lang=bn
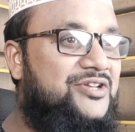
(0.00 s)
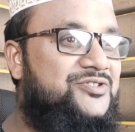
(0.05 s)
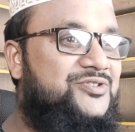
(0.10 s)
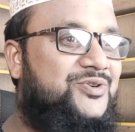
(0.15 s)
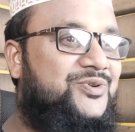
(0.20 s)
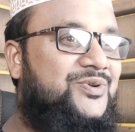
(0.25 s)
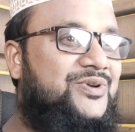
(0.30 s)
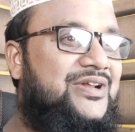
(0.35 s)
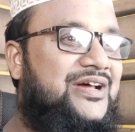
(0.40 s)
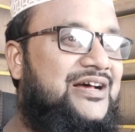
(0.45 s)
বলে
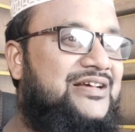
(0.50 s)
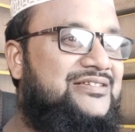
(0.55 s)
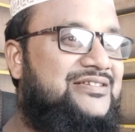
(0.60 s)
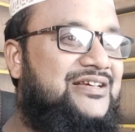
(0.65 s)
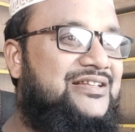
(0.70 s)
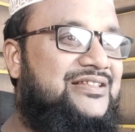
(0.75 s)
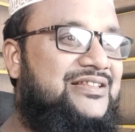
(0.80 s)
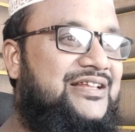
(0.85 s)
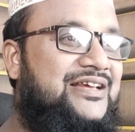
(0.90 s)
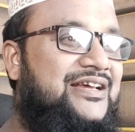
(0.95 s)
যখন
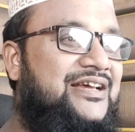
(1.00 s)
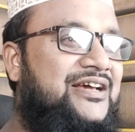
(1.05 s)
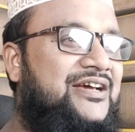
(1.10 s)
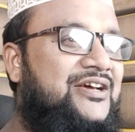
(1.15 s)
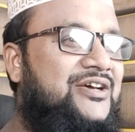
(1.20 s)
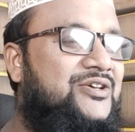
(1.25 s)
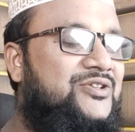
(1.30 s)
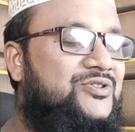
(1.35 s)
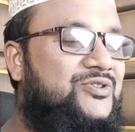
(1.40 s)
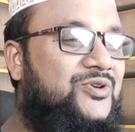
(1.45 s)
আজান দেয়
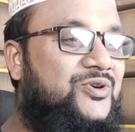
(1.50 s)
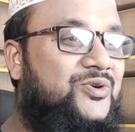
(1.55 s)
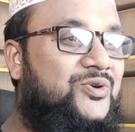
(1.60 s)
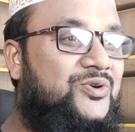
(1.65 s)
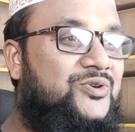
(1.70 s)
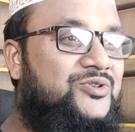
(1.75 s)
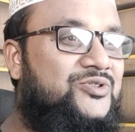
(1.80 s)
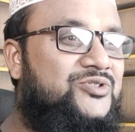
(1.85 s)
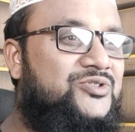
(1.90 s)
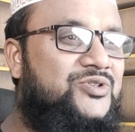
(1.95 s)

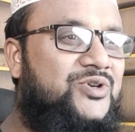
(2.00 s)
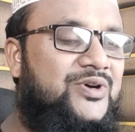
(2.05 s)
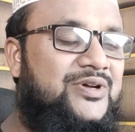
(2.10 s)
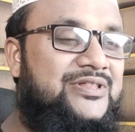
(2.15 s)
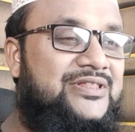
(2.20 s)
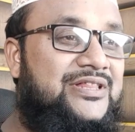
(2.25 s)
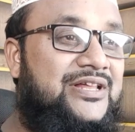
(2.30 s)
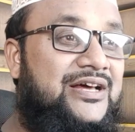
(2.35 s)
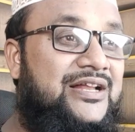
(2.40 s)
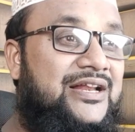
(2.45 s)
তখন
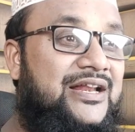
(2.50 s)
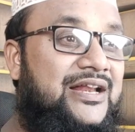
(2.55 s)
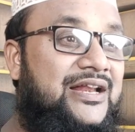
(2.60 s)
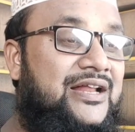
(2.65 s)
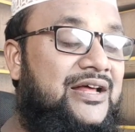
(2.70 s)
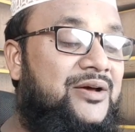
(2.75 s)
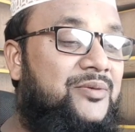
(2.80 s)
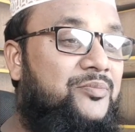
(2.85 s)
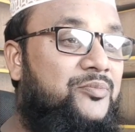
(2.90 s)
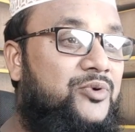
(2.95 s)
শয়তান
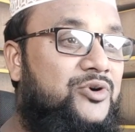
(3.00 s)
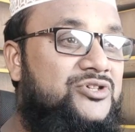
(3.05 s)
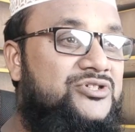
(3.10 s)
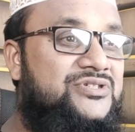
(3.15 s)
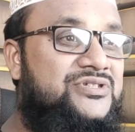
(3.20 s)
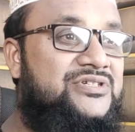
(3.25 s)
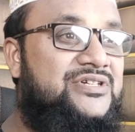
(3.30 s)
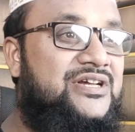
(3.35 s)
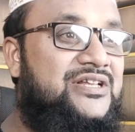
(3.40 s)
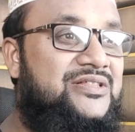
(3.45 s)

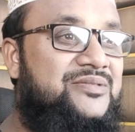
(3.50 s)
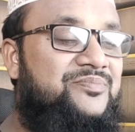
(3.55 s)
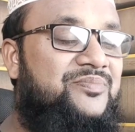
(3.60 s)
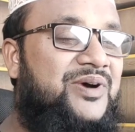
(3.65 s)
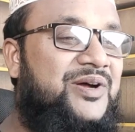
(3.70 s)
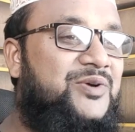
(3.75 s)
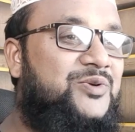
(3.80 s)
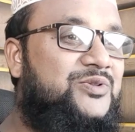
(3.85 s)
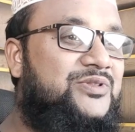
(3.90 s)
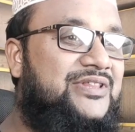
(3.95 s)
পশ্চাৎ
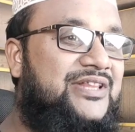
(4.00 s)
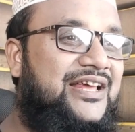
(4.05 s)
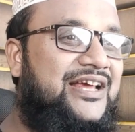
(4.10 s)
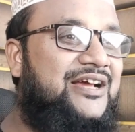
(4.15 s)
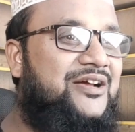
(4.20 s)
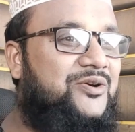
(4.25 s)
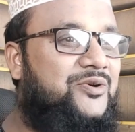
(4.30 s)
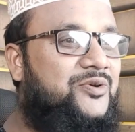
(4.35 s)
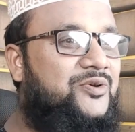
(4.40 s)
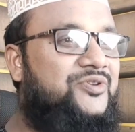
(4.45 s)
বায়ু
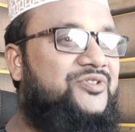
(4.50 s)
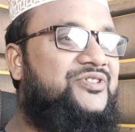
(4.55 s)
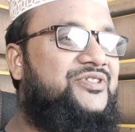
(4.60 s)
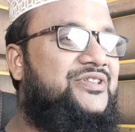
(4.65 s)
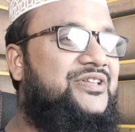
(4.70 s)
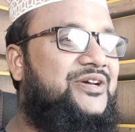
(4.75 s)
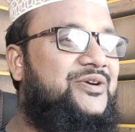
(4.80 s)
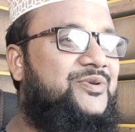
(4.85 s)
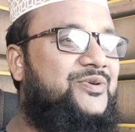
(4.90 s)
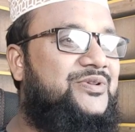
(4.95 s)
ত্যাগ
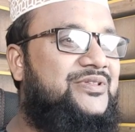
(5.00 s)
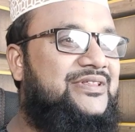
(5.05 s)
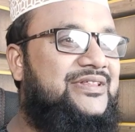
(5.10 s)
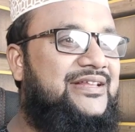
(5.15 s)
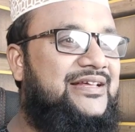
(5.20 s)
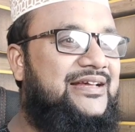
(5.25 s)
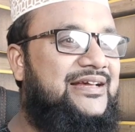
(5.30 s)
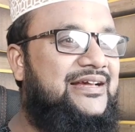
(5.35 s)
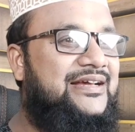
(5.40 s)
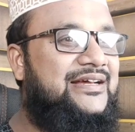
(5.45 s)
করতে
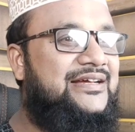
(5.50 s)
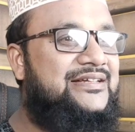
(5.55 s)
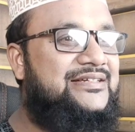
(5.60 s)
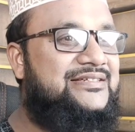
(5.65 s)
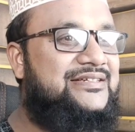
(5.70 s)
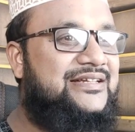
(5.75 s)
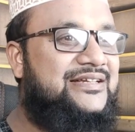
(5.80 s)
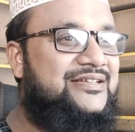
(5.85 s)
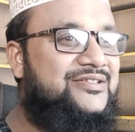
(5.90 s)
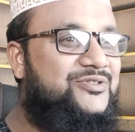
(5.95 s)
করতে
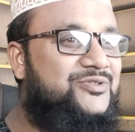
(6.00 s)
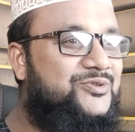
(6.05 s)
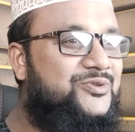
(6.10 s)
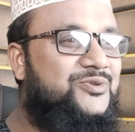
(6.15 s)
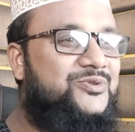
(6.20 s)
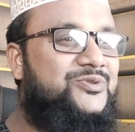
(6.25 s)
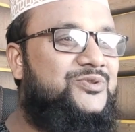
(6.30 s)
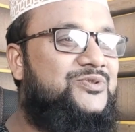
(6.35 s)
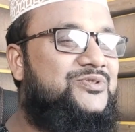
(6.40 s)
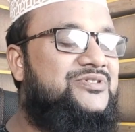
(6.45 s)
সে
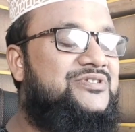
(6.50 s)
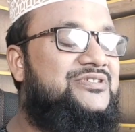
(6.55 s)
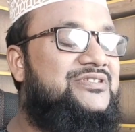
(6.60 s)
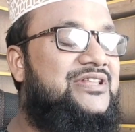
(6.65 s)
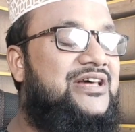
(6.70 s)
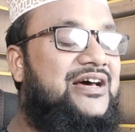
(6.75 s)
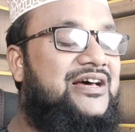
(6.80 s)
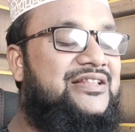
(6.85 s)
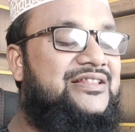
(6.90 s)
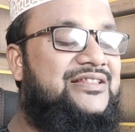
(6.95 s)
দ্রুত
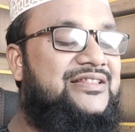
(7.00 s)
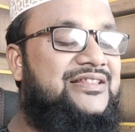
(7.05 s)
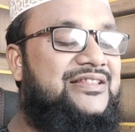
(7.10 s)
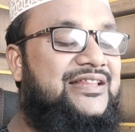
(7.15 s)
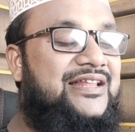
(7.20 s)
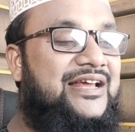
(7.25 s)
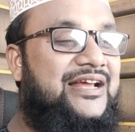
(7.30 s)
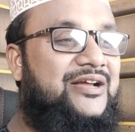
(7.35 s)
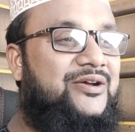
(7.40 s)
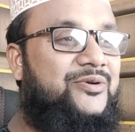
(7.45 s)
স্থান
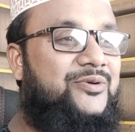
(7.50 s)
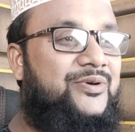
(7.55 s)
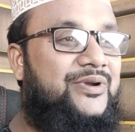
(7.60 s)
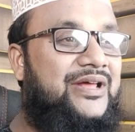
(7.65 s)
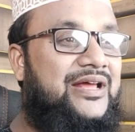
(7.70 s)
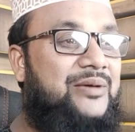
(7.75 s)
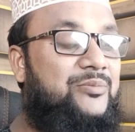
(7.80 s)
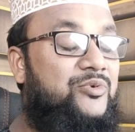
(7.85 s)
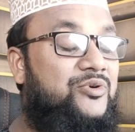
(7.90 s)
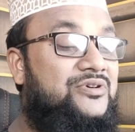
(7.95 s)
ত্যাগ
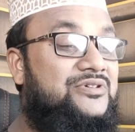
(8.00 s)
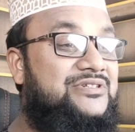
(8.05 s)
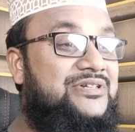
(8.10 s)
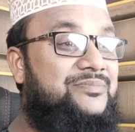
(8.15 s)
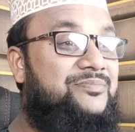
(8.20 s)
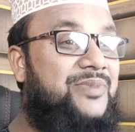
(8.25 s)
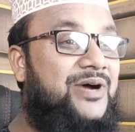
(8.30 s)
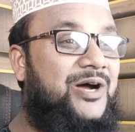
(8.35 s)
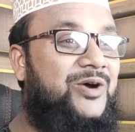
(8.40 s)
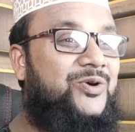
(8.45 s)
করে এবং
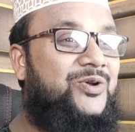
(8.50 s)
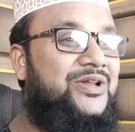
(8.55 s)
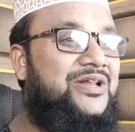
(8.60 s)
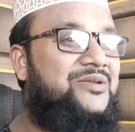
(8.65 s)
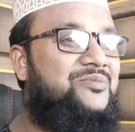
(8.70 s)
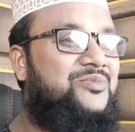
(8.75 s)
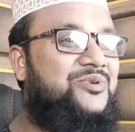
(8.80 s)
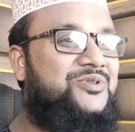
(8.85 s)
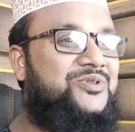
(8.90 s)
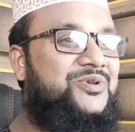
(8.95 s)
সে
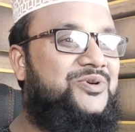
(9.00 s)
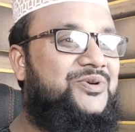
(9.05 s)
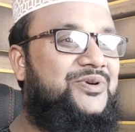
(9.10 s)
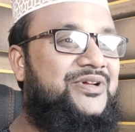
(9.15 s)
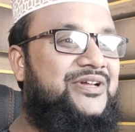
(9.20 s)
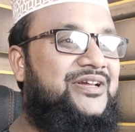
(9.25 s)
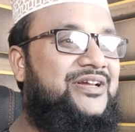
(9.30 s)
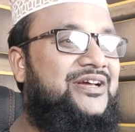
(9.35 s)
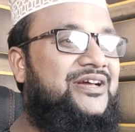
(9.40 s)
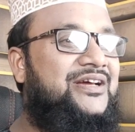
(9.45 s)
পাগলের মতো
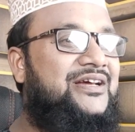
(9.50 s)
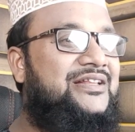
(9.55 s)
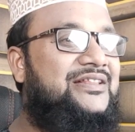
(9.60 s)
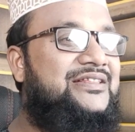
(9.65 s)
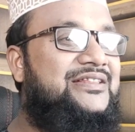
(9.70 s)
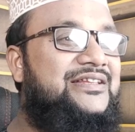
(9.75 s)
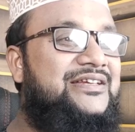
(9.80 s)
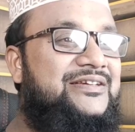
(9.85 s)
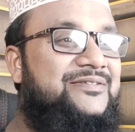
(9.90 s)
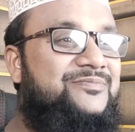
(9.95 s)
হয়ে
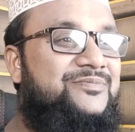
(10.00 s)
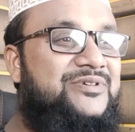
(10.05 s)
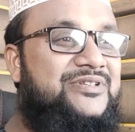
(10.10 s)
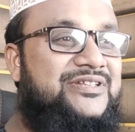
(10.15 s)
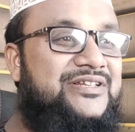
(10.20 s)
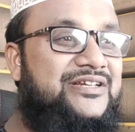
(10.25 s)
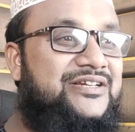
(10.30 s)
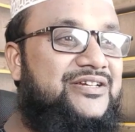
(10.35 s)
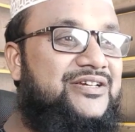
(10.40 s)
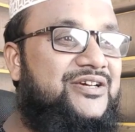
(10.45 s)
দিক
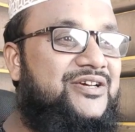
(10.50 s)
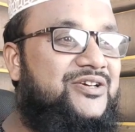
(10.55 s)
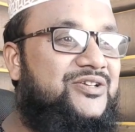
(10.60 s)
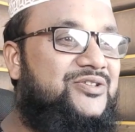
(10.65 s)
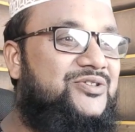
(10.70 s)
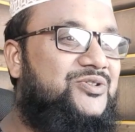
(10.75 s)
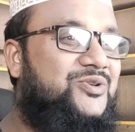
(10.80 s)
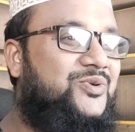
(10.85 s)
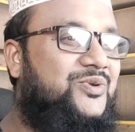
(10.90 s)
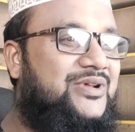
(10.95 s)
বিদিক
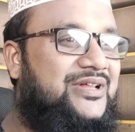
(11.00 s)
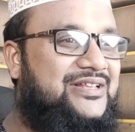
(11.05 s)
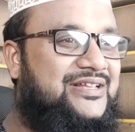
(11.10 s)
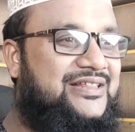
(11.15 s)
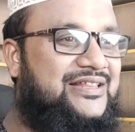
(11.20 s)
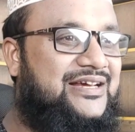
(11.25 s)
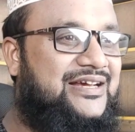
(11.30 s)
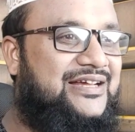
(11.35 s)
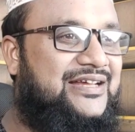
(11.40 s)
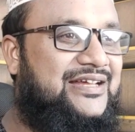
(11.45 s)

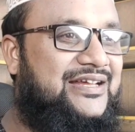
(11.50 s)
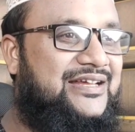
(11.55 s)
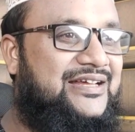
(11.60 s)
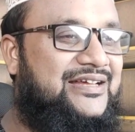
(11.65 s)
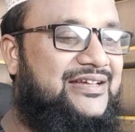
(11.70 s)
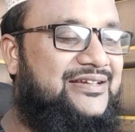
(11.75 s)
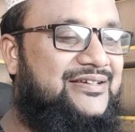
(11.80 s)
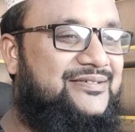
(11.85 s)
দৌড়াতে থাকে